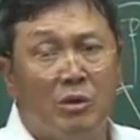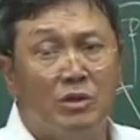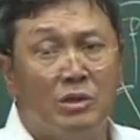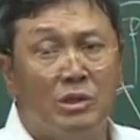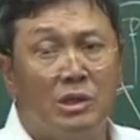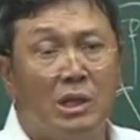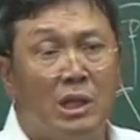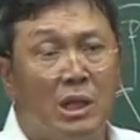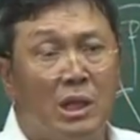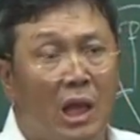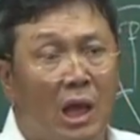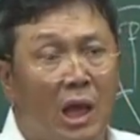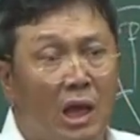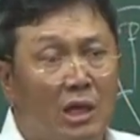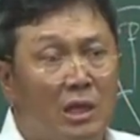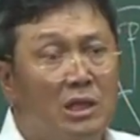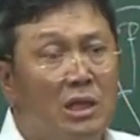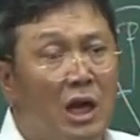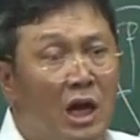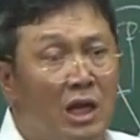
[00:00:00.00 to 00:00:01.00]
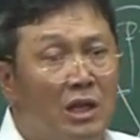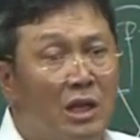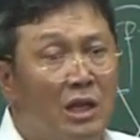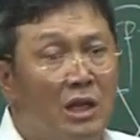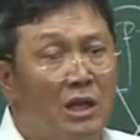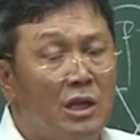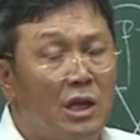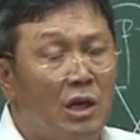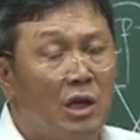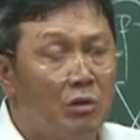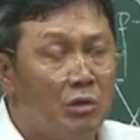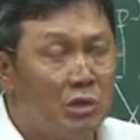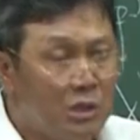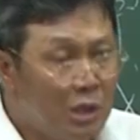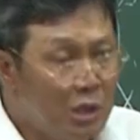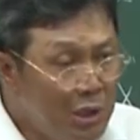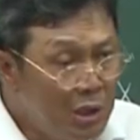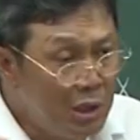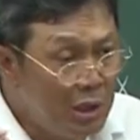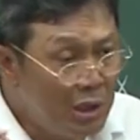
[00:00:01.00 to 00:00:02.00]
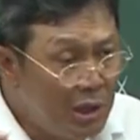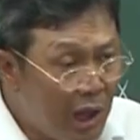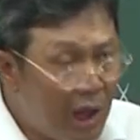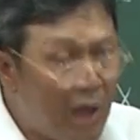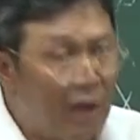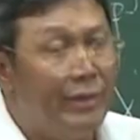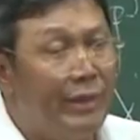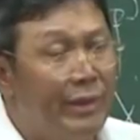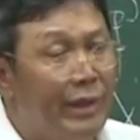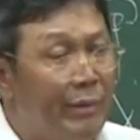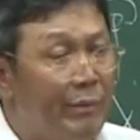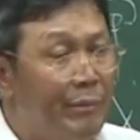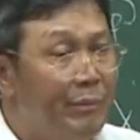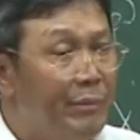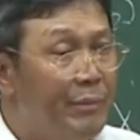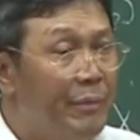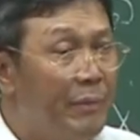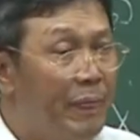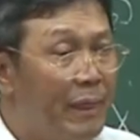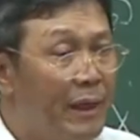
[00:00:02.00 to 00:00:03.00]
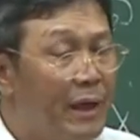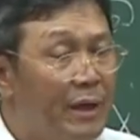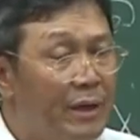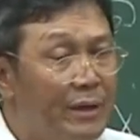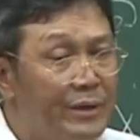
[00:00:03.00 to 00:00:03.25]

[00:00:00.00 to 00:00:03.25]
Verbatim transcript: 절대 그냥 안 되는 게 아니라 절대 안 됨. 예.